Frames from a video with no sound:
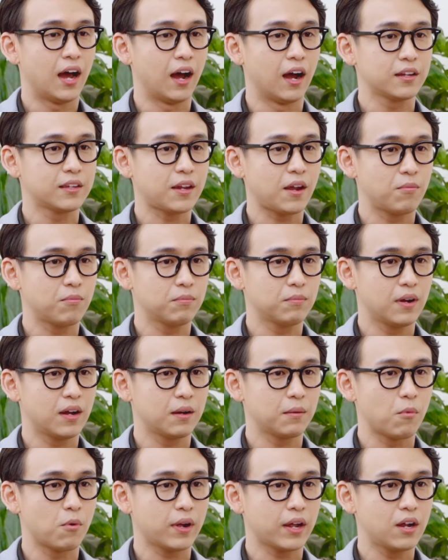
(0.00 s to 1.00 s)
ở trong
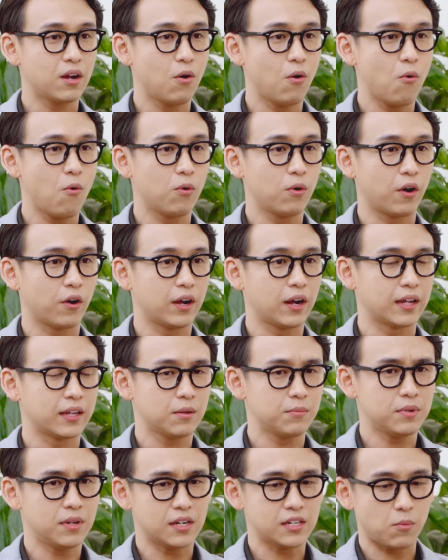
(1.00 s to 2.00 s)
một cái khu rồi là
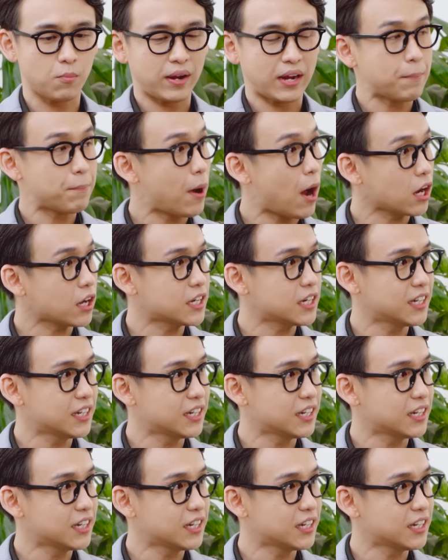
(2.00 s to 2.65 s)
giống như ở trong mấy cái pod